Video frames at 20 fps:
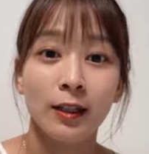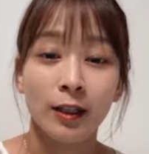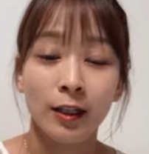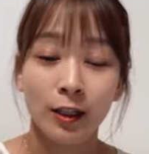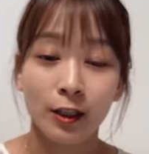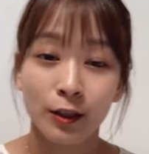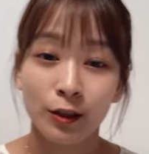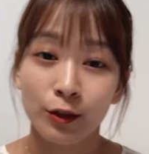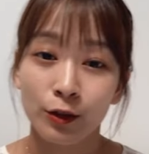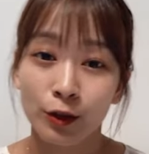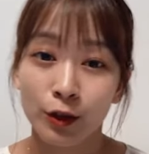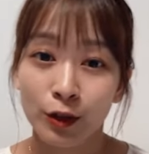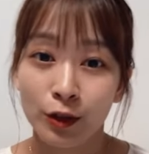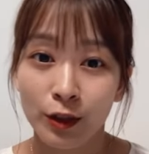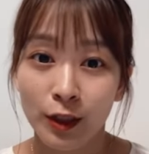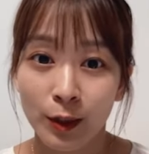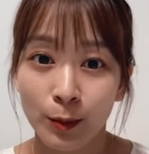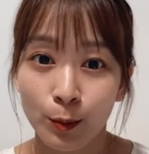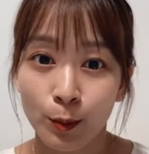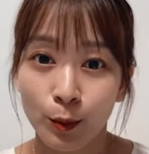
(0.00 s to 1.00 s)
あの去
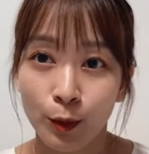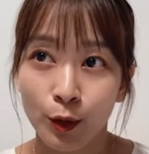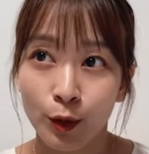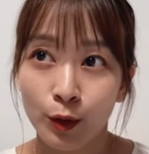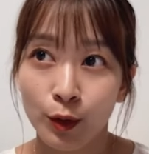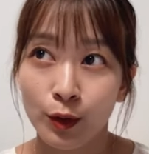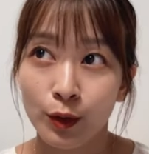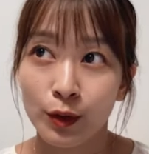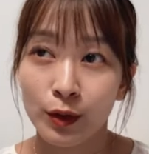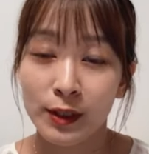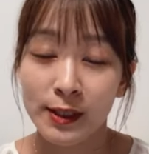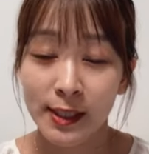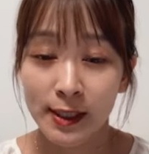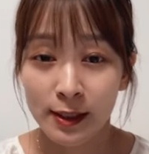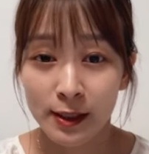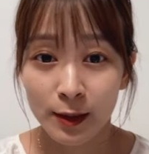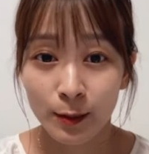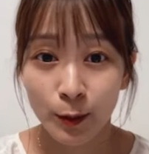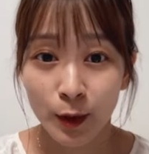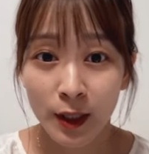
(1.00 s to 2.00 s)
年もさ
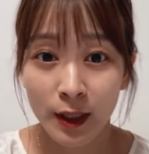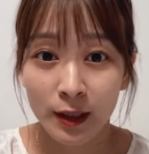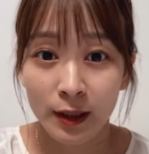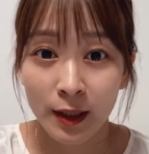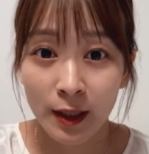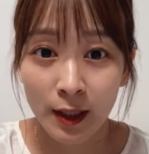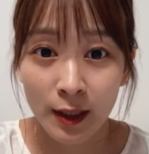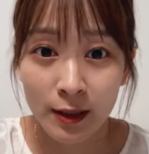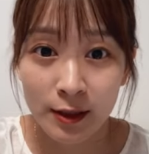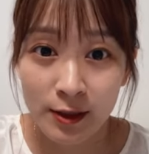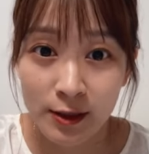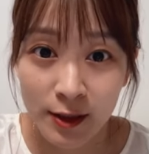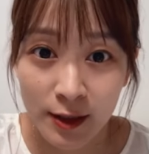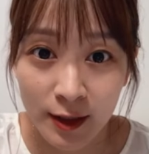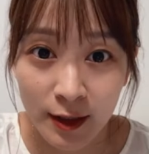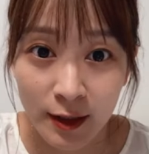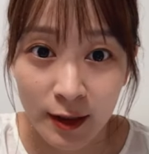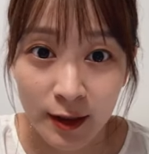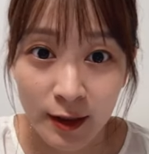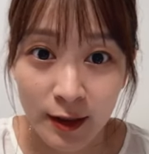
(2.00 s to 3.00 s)
せてもらった感
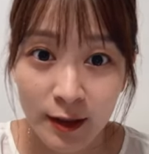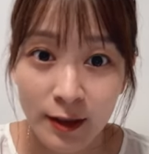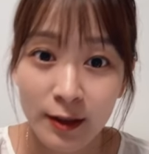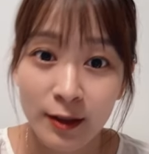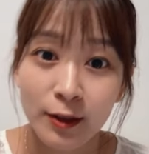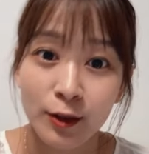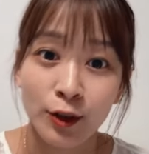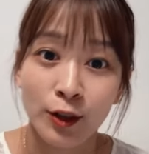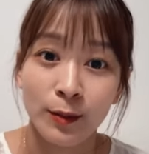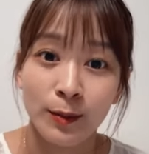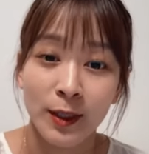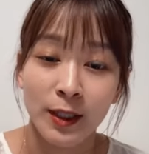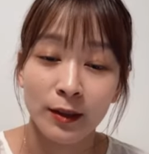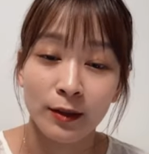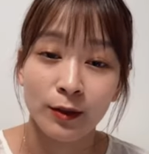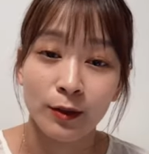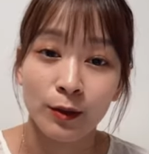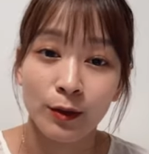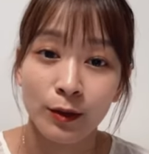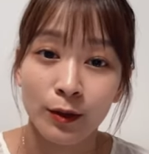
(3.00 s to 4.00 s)
じの
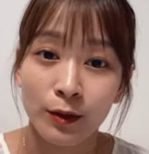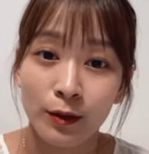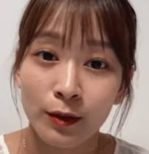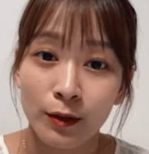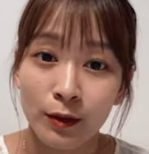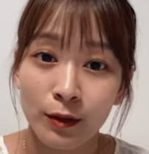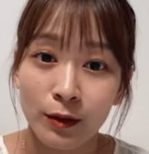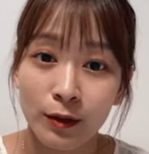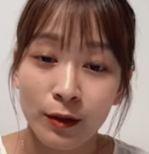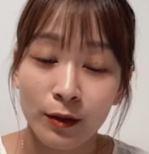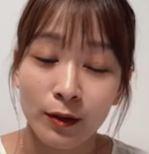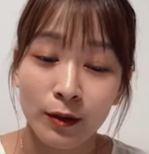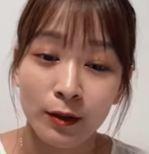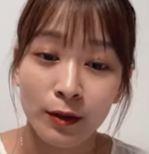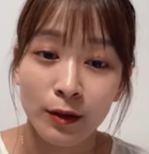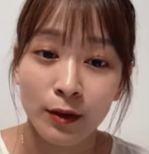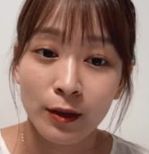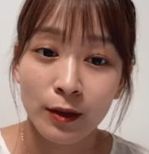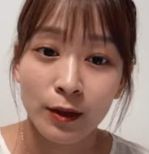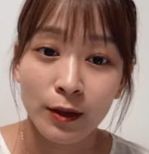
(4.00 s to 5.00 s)
イベント
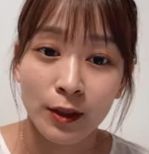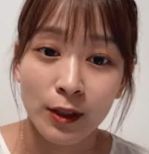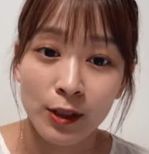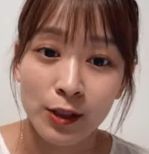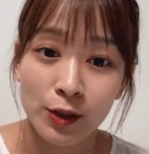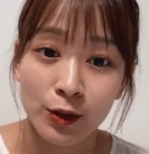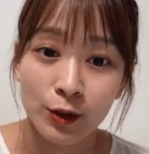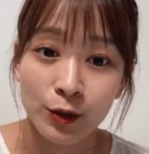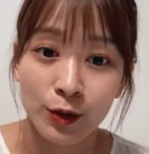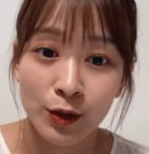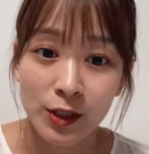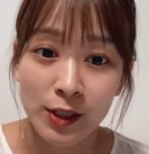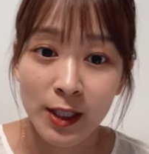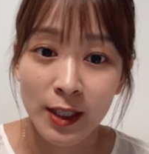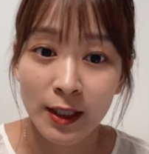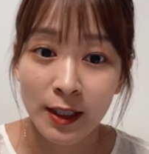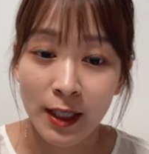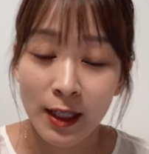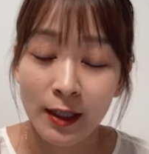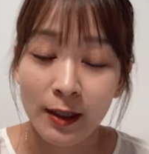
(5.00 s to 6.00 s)
にしようとして
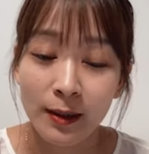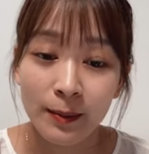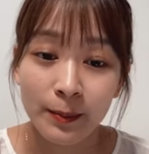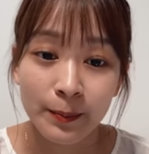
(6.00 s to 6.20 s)
て